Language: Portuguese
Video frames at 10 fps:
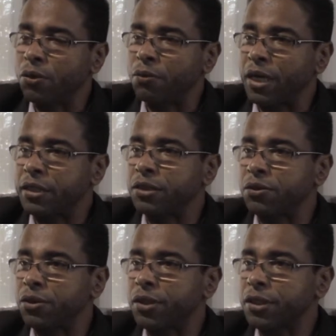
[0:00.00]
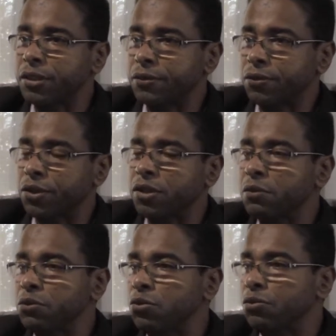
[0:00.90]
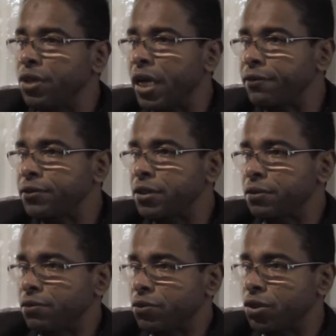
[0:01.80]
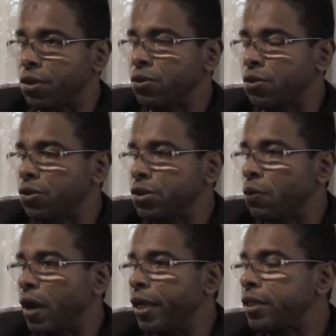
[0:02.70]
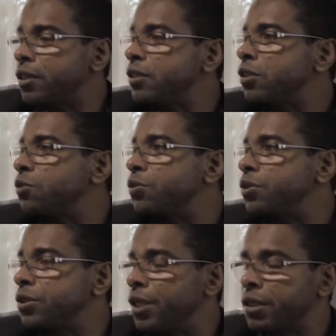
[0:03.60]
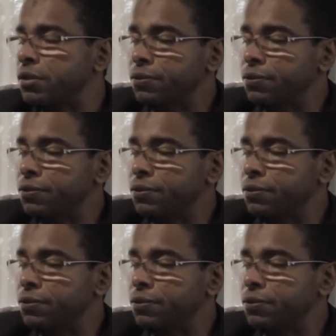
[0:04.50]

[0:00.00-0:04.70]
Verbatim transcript: O Brasil hoje, nós temos um déficit de em torno de 45%